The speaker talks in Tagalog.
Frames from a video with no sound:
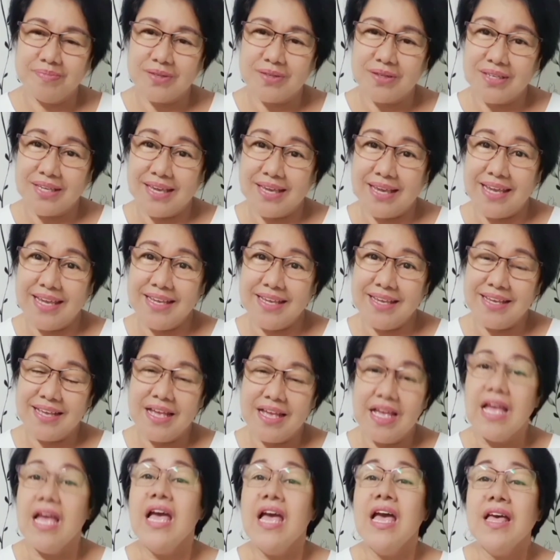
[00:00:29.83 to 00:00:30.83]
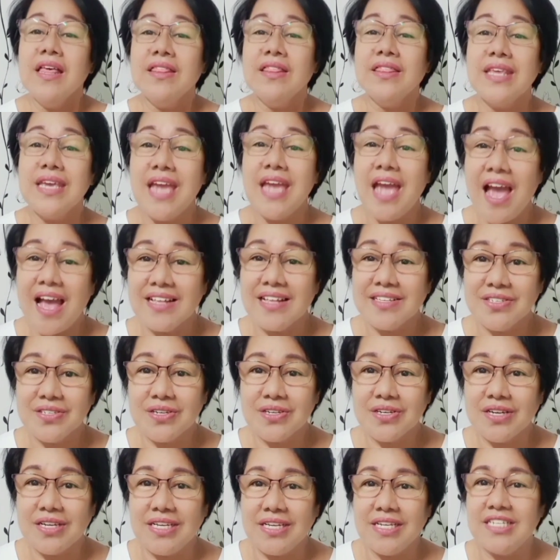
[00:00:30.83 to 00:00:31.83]
Okay? The
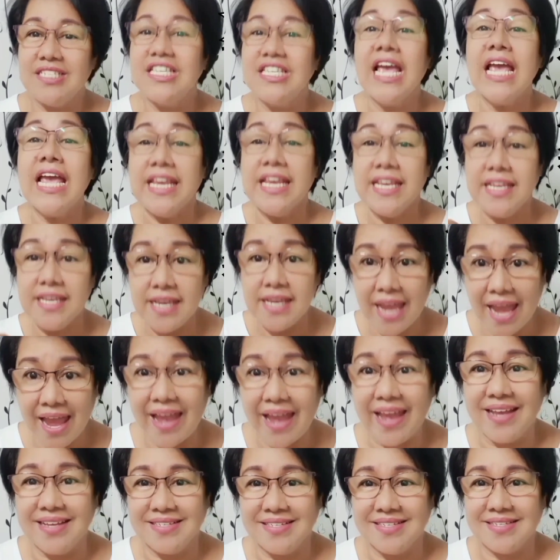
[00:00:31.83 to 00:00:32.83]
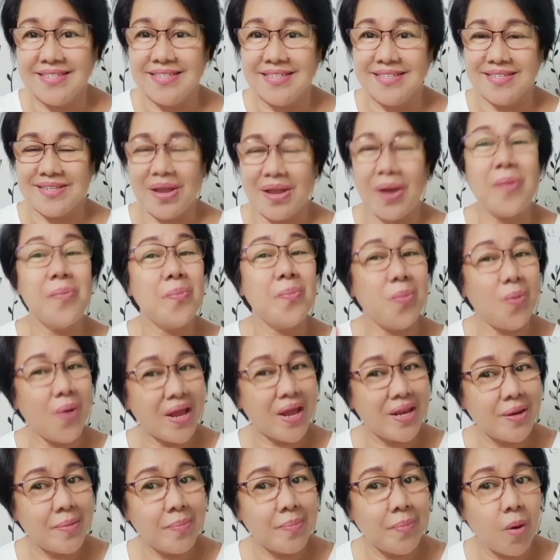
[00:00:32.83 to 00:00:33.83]
answer is yes.
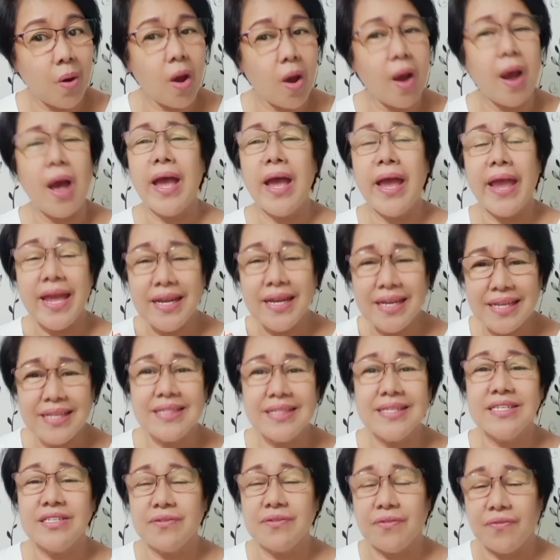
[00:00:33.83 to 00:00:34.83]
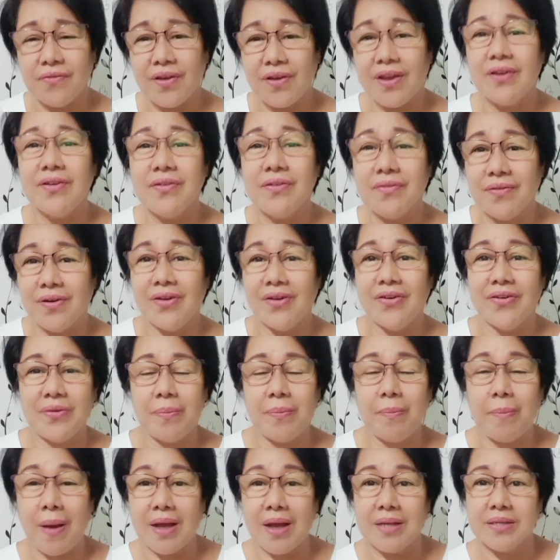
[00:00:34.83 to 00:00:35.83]
Pwede po. And it is very, very
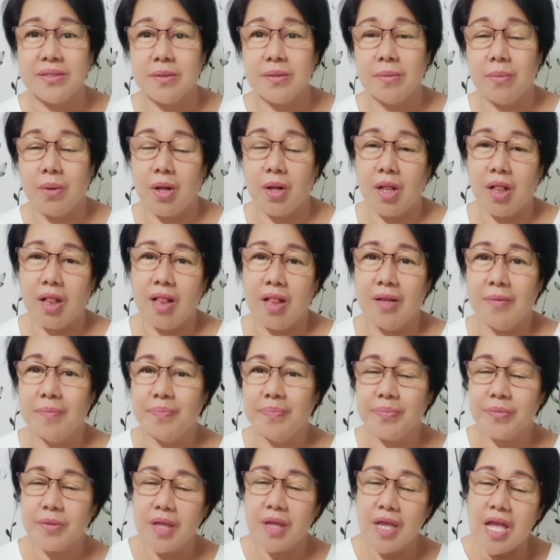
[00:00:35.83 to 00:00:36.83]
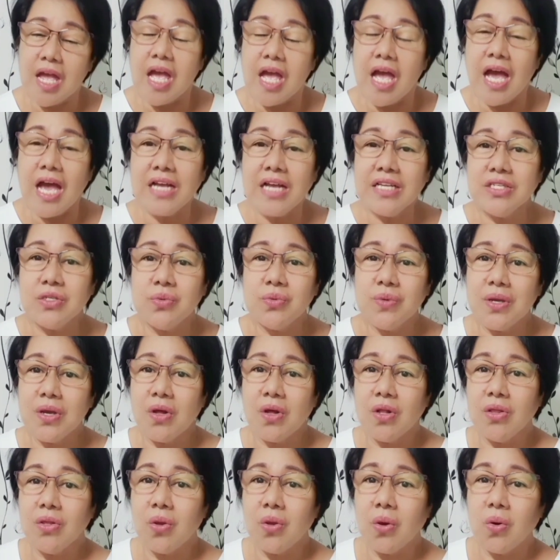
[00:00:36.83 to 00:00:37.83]
possible. As we
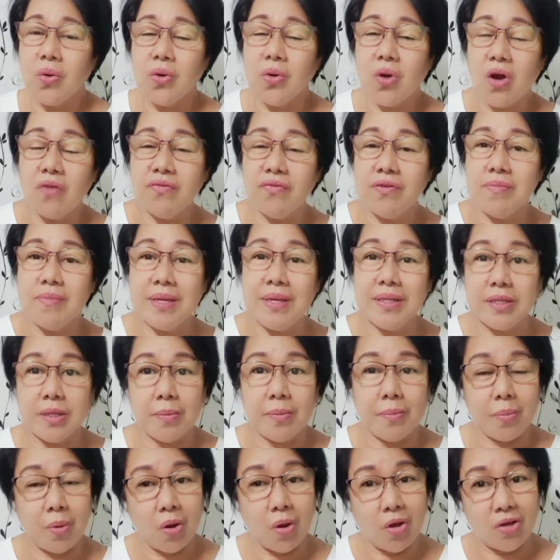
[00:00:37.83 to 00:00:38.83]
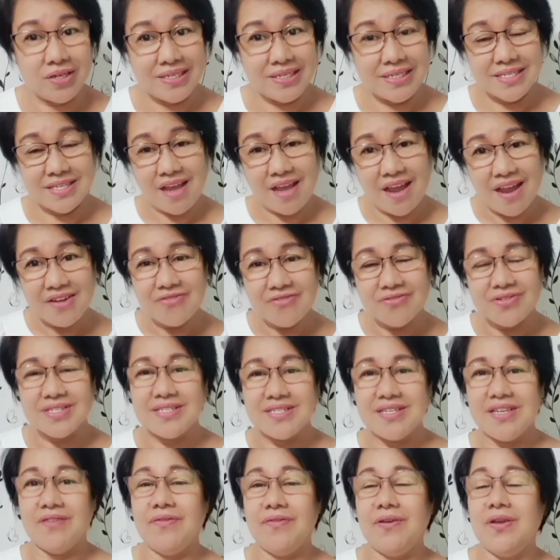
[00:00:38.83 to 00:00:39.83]
all know, government employees are
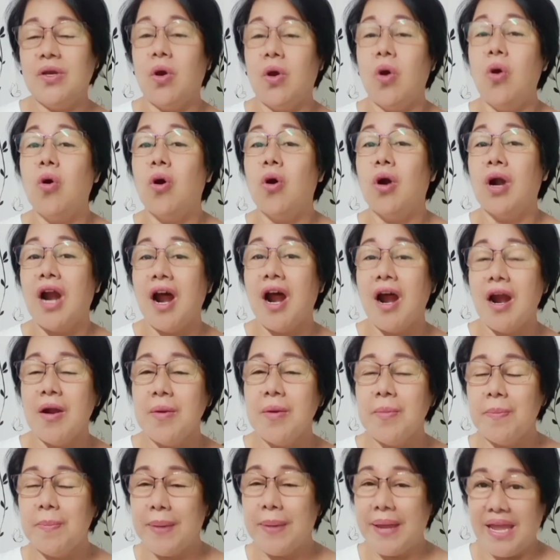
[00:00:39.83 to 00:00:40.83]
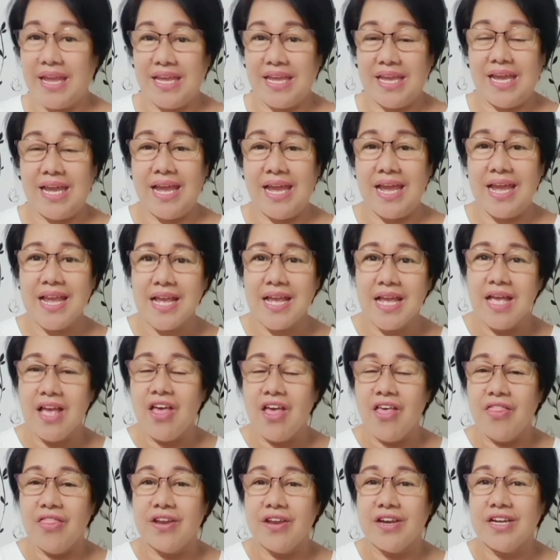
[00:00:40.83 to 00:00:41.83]
receiving or are paying
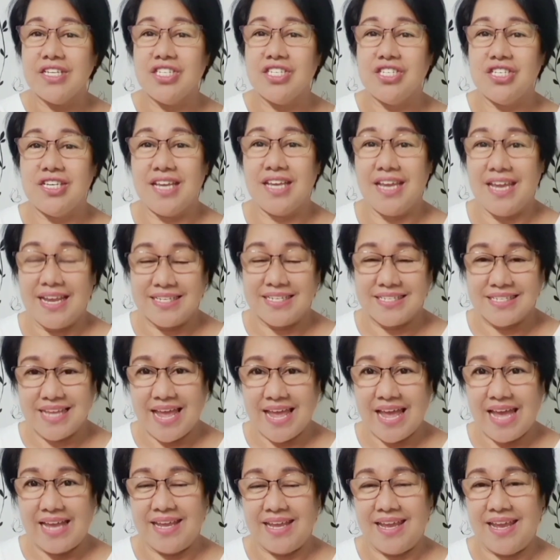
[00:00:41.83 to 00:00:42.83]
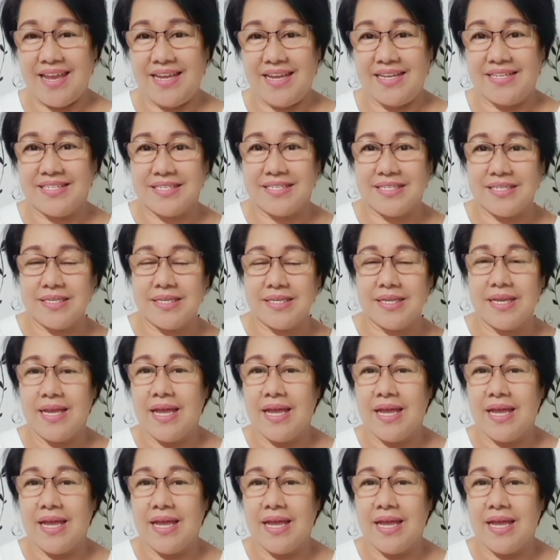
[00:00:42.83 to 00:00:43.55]
their GSIS.